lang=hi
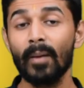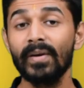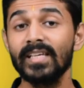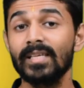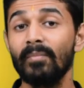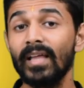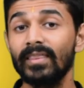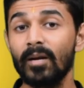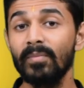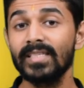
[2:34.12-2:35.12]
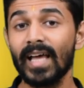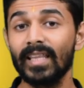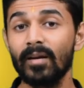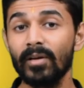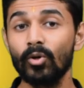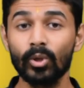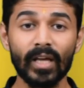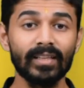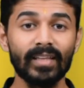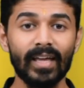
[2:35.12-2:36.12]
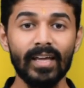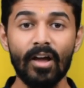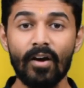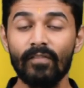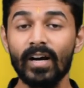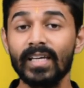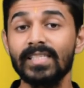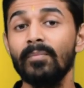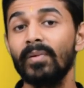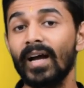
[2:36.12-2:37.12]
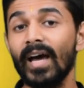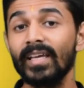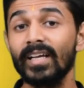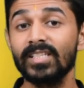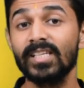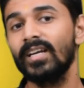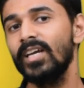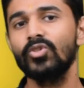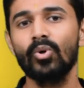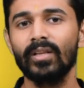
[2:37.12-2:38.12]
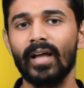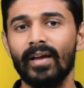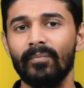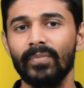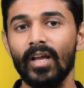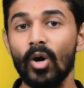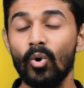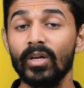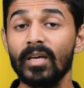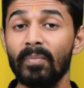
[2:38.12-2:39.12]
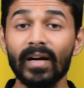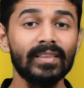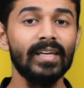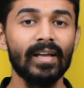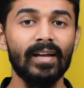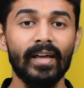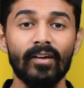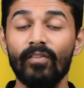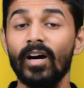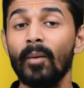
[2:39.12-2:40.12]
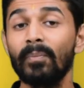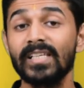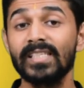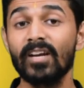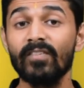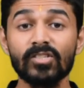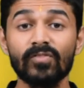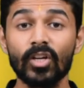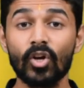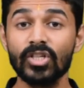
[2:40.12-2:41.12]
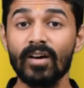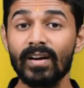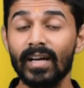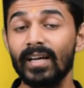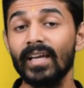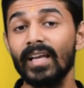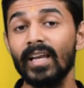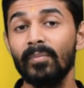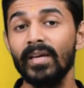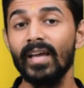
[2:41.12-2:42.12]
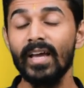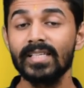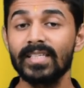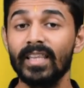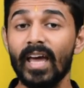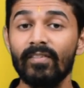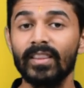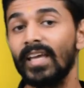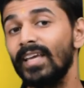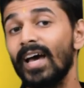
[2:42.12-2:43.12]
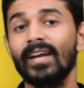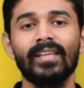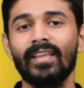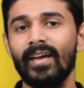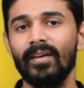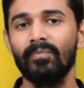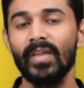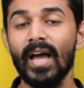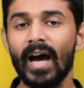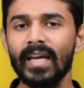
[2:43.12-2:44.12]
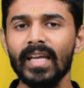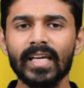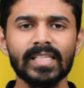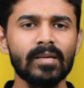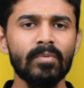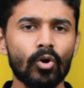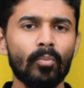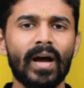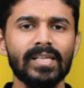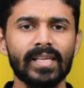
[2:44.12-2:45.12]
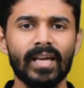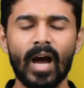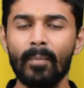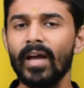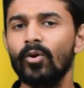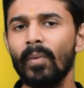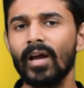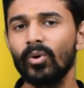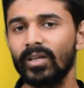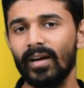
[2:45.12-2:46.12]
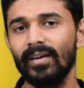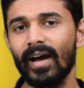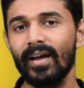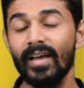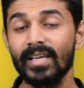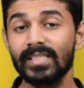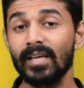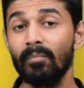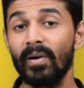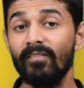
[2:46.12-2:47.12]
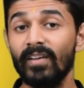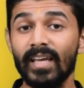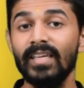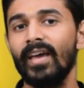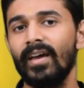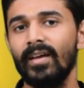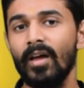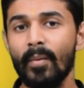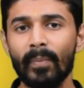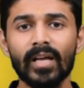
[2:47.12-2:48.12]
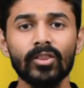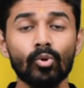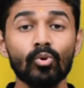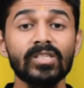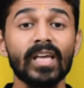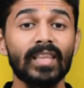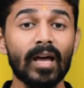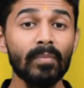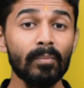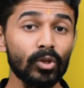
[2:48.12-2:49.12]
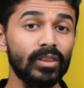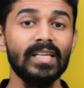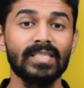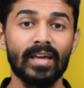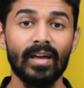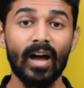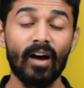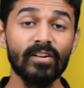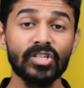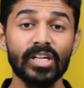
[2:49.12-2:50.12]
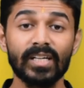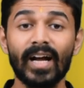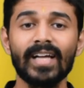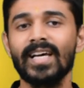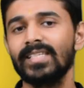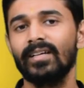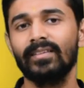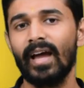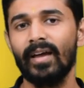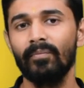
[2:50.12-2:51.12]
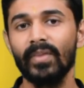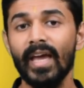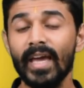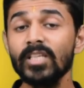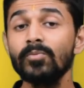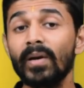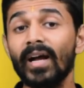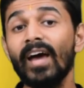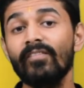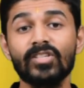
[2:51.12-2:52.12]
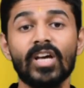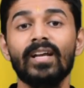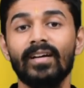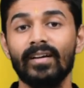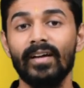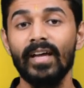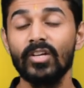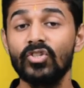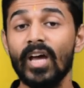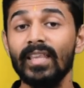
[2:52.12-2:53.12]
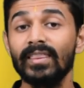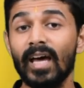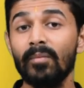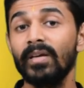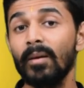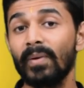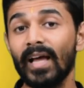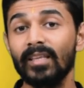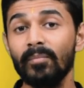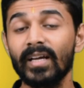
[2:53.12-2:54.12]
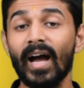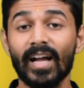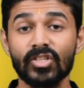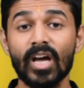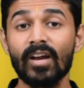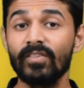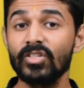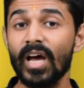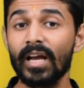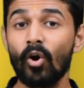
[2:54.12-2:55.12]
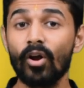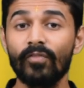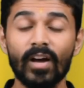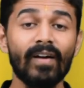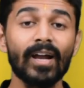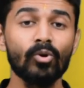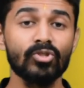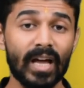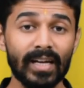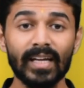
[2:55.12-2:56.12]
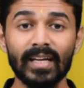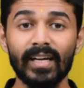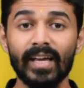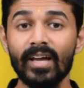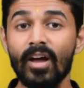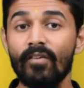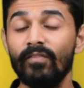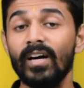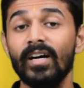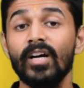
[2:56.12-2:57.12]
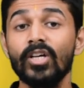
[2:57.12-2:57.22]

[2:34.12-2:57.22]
अपने समान धर्मी साधर्मिक को देखते ही वह किसी प्रकार की कसर नहीं छोड़ता है उनकी भक्ति के लिए वह अपना सर्वस्व न्योछावर करने के लिए भी सदैव तैयार रहता है अन्य किसी भी उपाय से अभय कुमार को ठगना संभव नहीं है परंतु उसे धर्म बुद्धि से अवश्य ठगा जा सकता है इस प्रकार विचार कर जैन धर्म के प्राथमिक आचार विचार और व्यवहार को जानने के लिए वह